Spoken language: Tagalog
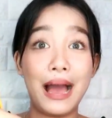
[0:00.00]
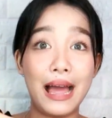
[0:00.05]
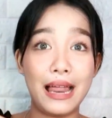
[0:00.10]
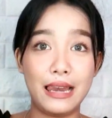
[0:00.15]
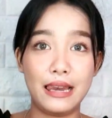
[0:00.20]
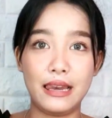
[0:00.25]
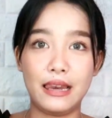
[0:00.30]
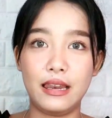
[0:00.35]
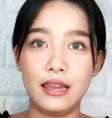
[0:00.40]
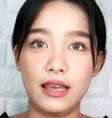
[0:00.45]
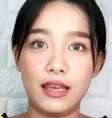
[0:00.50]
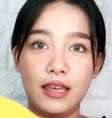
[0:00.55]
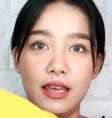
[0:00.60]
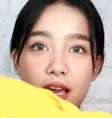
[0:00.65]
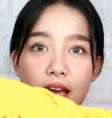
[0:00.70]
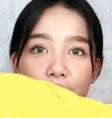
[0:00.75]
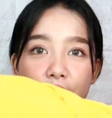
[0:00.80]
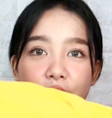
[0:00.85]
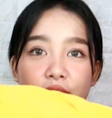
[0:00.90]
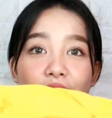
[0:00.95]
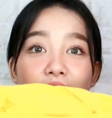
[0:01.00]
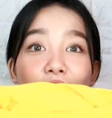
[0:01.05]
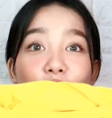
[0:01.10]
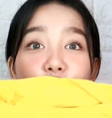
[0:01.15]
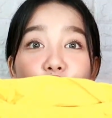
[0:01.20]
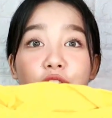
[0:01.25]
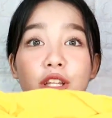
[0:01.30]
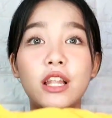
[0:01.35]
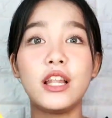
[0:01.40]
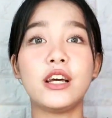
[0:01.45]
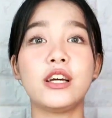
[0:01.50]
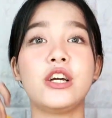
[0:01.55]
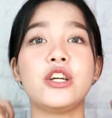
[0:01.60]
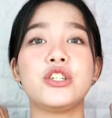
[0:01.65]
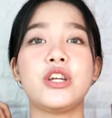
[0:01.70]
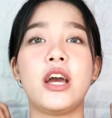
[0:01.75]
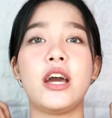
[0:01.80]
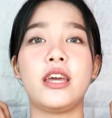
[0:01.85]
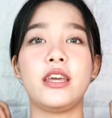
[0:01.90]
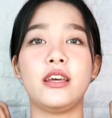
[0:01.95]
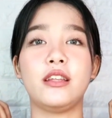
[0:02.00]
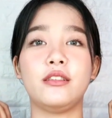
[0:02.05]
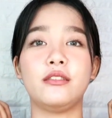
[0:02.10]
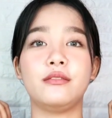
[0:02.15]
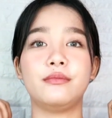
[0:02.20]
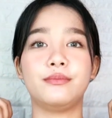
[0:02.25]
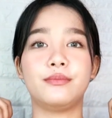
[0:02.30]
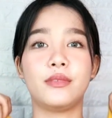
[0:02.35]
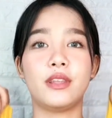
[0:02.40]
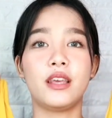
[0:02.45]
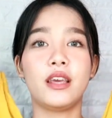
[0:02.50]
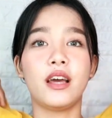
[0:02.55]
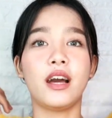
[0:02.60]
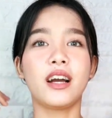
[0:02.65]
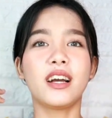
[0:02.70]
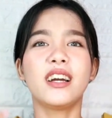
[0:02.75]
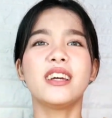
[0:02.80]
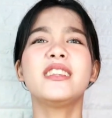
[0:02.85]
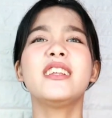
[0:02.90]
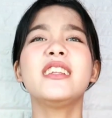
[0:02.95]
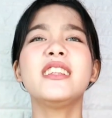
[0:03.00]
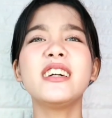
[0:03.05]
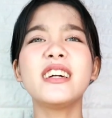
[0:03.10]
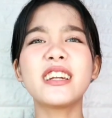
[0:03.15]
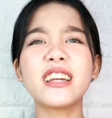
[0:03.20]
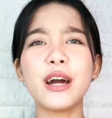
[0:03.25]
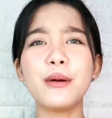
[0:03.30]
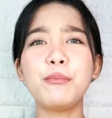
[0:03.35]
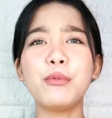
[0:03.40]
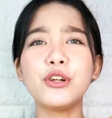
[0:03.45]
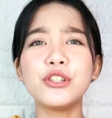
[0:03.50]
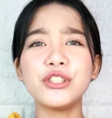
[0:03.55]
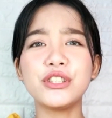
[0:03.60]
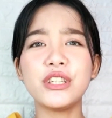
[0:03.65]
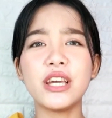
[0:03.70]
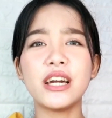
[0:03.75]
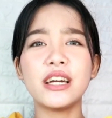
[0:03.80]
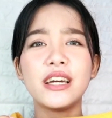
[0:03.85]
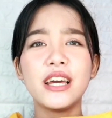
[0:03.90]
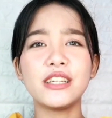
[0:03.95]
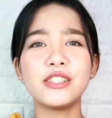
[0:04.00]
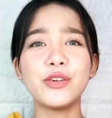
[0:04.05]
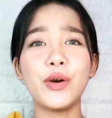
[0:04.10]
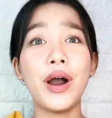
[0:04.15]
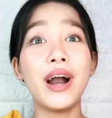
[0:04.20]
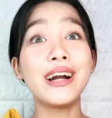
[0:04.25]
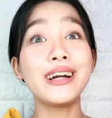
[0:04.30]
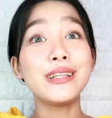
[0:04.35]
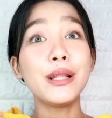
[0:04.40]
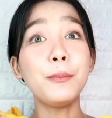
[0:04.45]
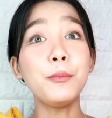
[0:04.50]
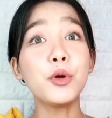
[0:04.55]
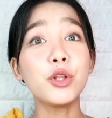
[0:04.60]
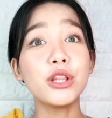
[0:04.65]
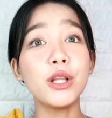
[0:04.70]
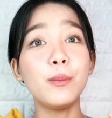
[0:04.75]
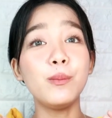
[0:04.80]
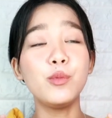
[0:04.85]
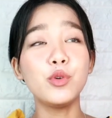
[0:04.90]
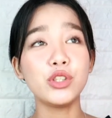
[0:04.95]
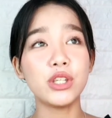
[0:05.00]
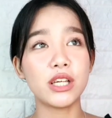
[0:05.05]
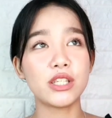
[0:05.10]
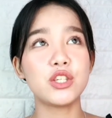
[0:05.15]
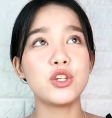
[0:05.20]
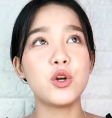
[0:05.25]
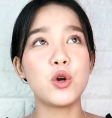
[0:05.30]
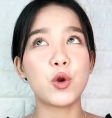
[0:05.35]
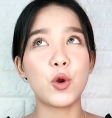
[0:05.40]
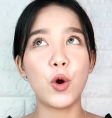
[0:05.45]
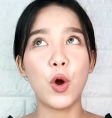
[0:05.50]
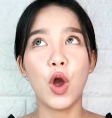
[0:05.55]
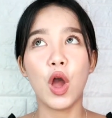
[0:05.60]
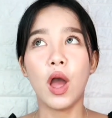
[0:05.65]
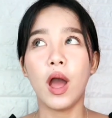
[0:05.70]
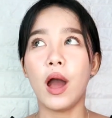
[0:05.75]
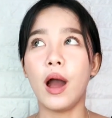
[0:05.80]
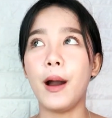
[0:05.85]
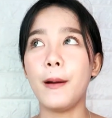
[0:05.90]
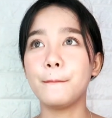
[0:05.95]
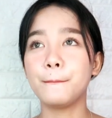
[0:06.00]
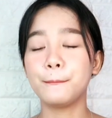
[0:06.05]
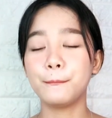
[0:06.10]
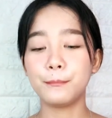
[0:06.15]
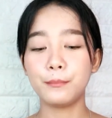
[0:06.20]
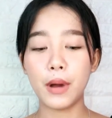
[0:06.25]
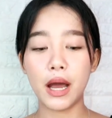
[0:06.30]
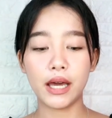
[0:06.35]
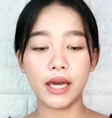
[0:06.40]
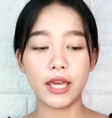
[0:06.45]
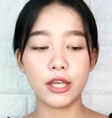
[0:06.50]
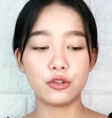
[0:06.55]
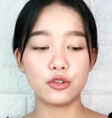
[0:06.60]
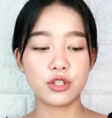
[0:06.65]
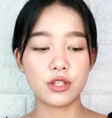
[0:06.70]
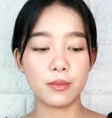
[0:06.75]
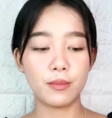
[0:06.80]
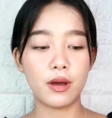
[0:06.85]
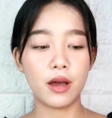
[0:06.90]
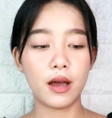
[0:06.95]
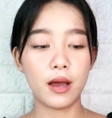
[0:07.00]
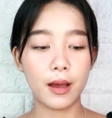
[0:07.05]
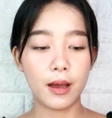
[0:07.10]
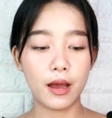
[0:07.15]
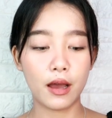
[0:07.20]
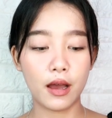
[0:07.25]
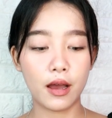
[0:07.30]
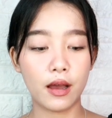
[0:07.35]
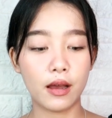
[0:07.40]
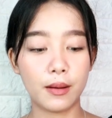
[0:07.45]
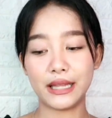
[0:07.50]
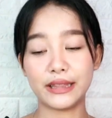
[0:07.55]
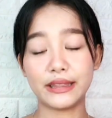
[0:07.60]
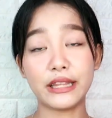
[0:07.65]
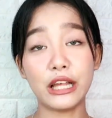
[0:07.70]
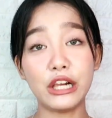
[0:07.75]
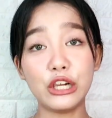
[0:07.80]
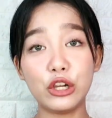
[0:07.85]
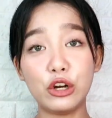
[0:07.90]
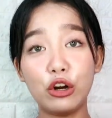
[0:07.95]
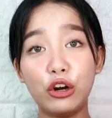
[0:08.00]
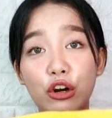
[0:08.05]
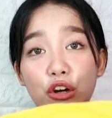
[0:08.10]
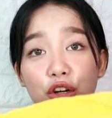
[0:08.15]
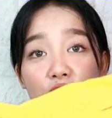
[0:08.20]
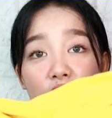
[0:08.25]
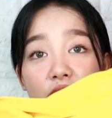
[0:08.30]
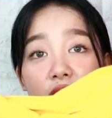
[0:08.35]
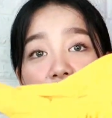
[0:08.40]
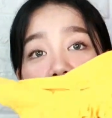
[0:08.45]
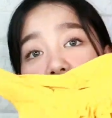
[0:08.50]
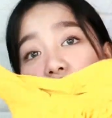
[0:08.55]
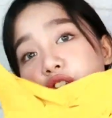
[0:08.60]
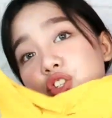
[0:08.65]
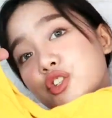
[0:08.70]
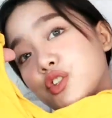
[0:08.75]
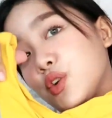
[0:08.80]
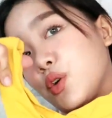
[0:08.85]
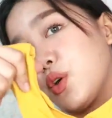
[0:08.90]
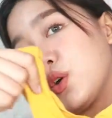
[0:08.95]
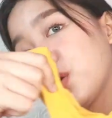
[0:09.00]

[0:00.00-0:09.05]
palit. Ayan. Sando talaga siya. Ayan. Ang ganda ng ruffles niya, guys. So, ang lambot-lambot niya. Siguro, ang um, bagay ito sa mga pantalon, ganyan,